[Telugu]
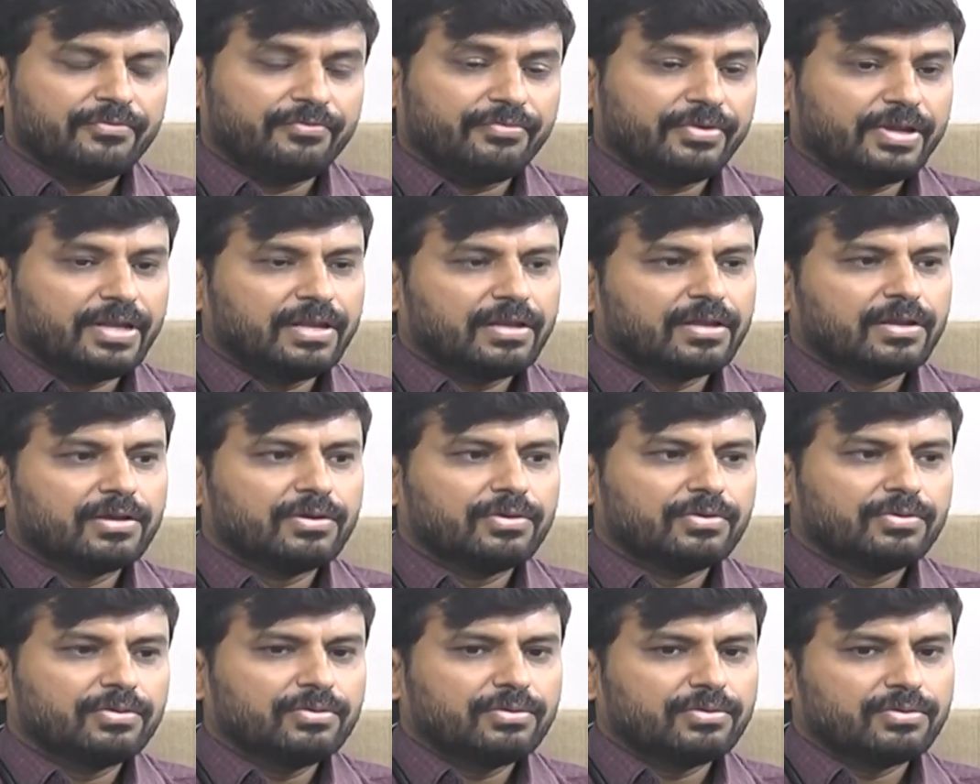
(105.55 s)

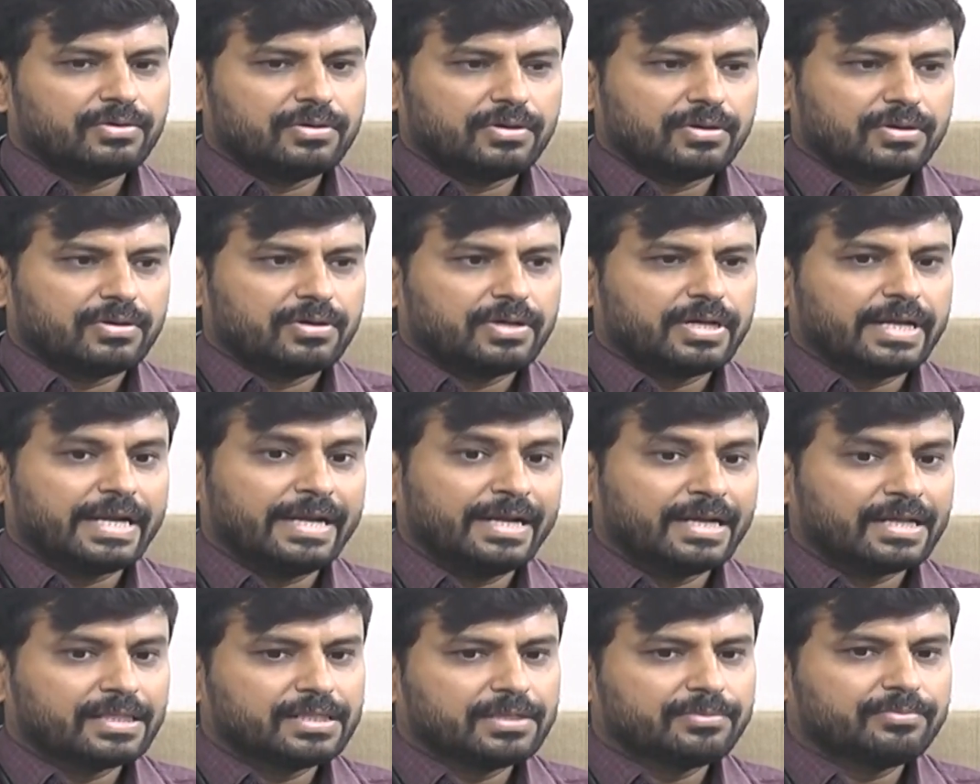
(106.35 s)
వీళ్ళల్లో
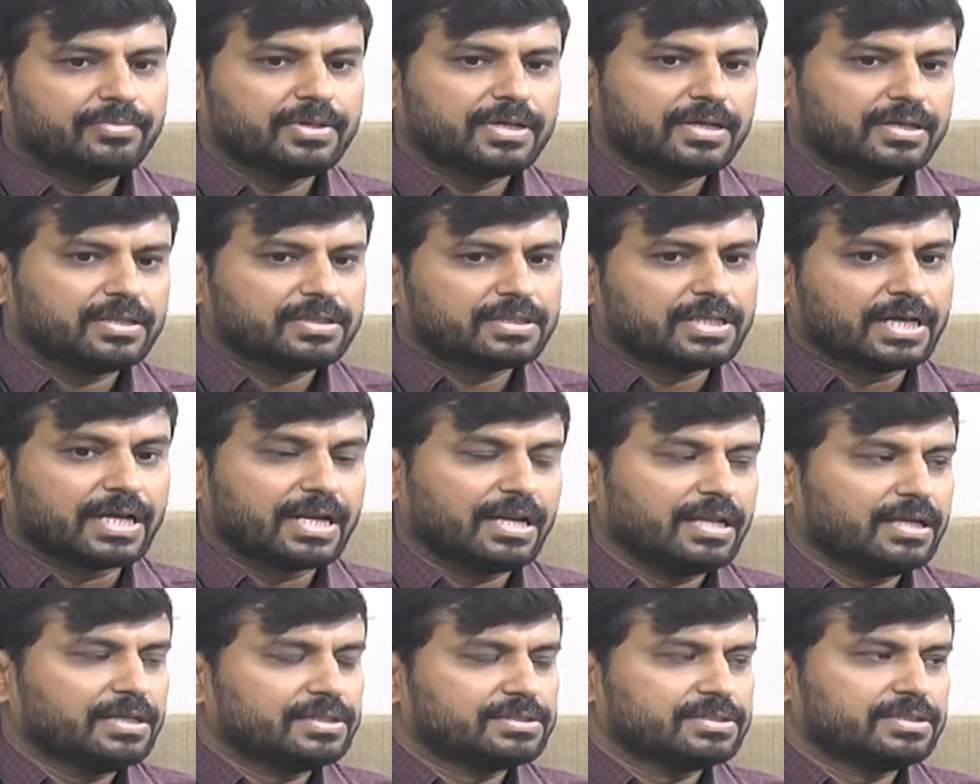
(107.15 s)
ఎండ దెబ్బ
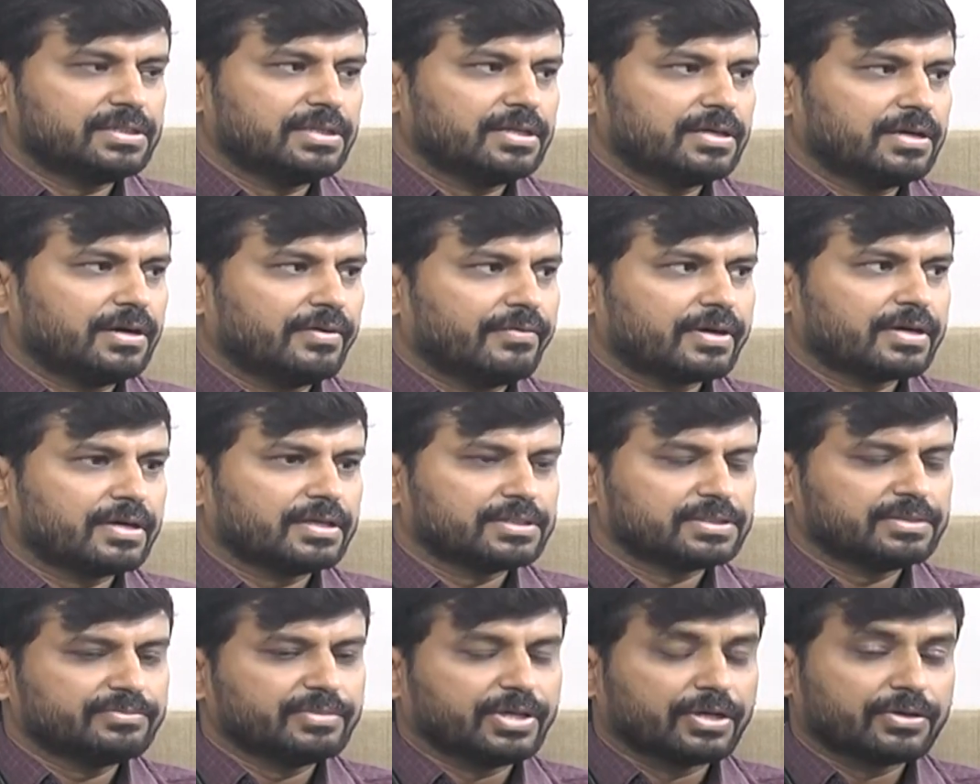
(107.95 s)
తగిలేసే
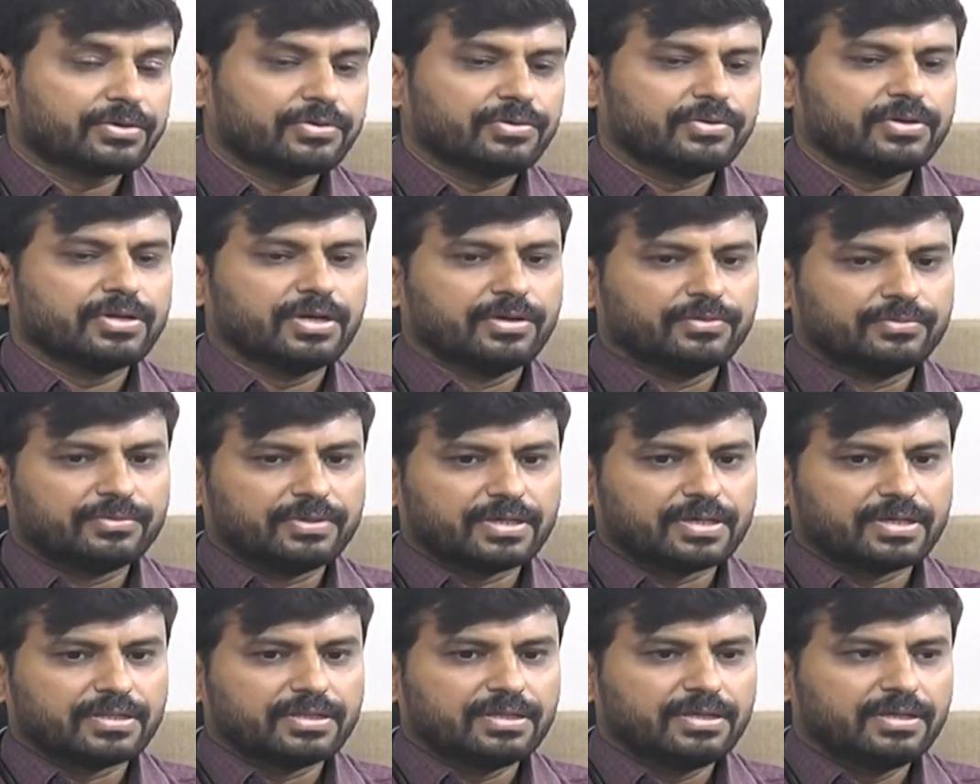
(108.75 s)
అవకాశం ఎక్కువగా
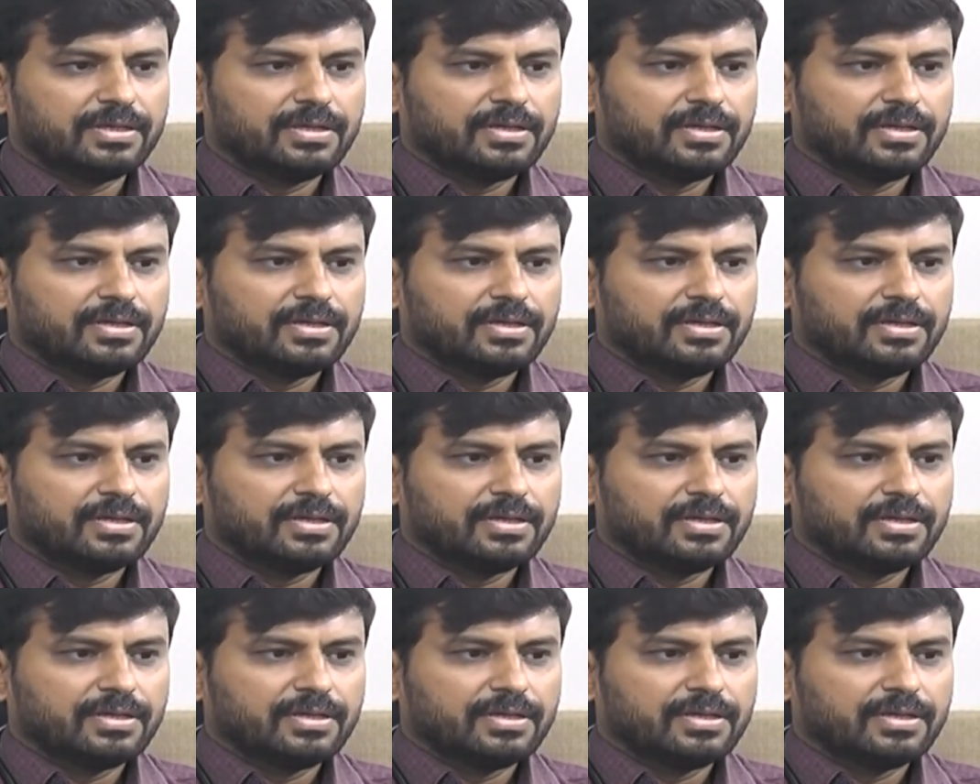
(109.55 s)
ఉంటుంది